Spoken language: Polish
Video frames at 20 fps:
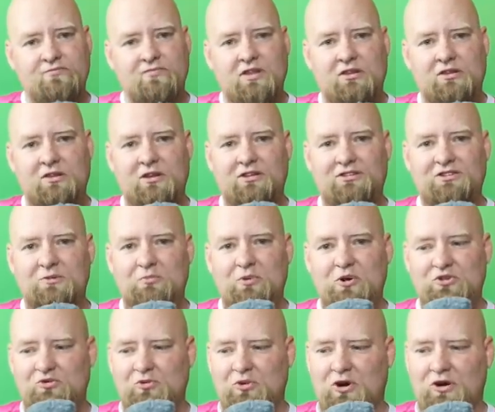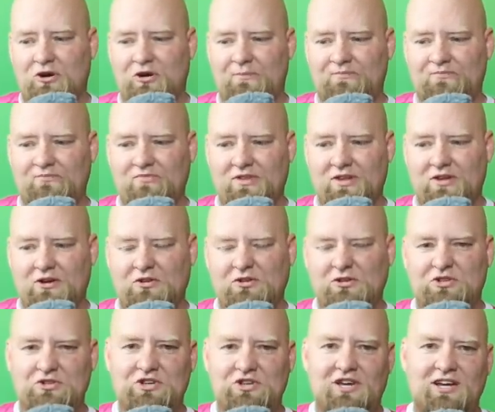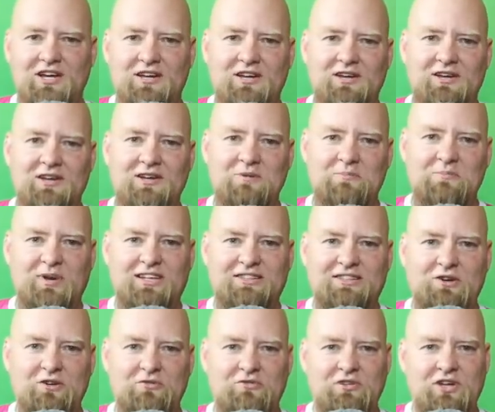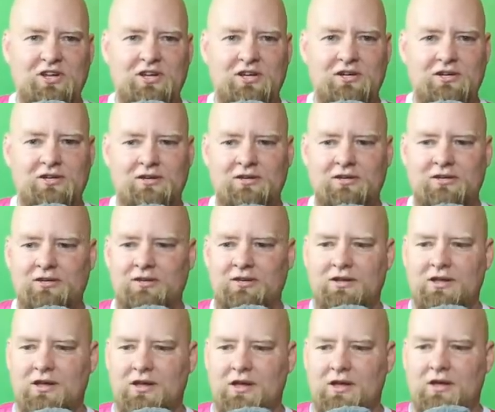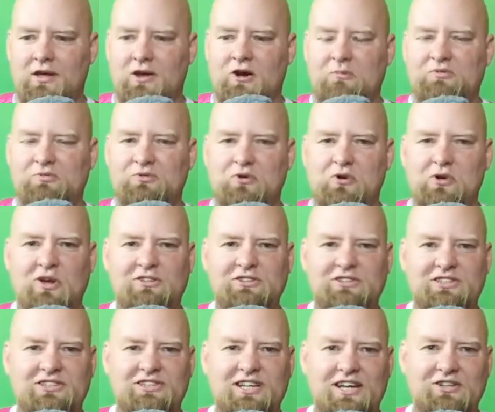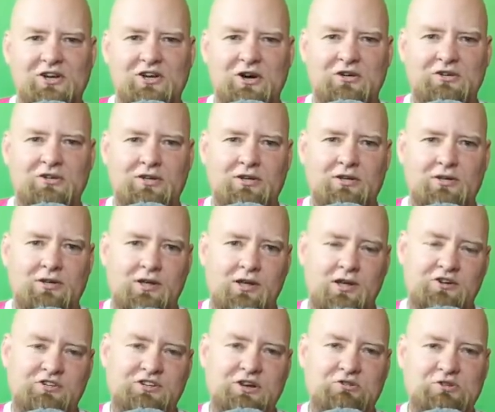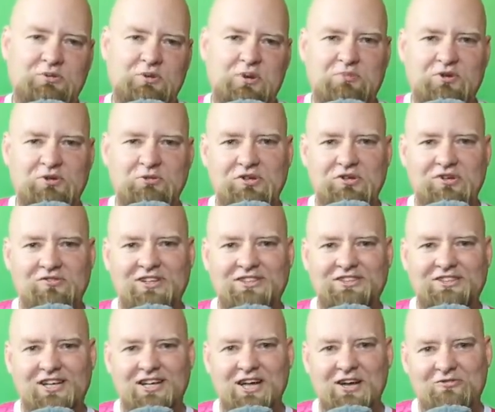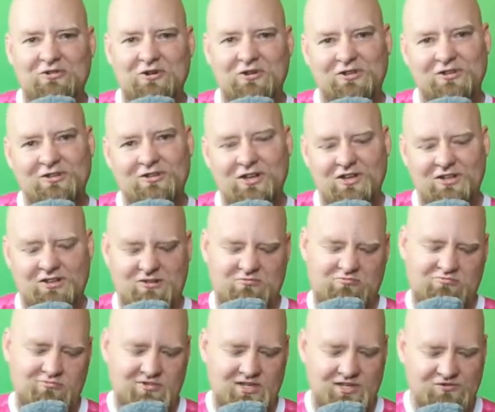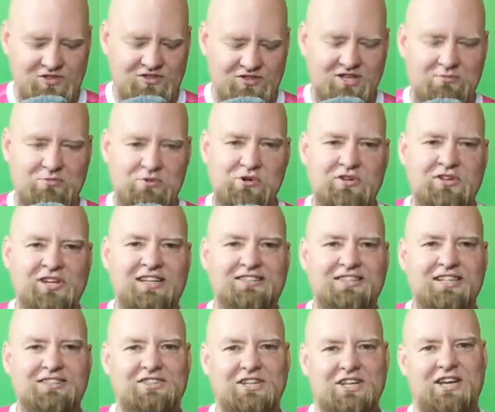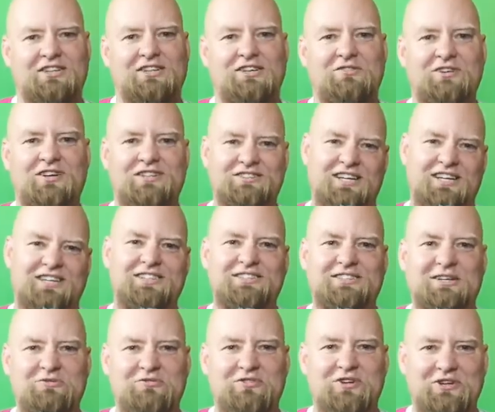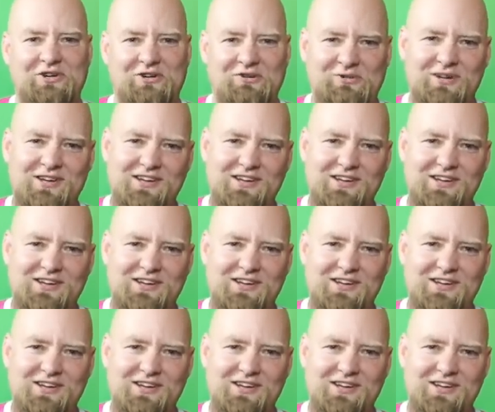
No i o co poszło? Oto, że e, pracownik e, obsługujący stadion chciał sobie podładować telefon. No i wszystkie były gniazdka zajęte, więc jakiś tam wyjął.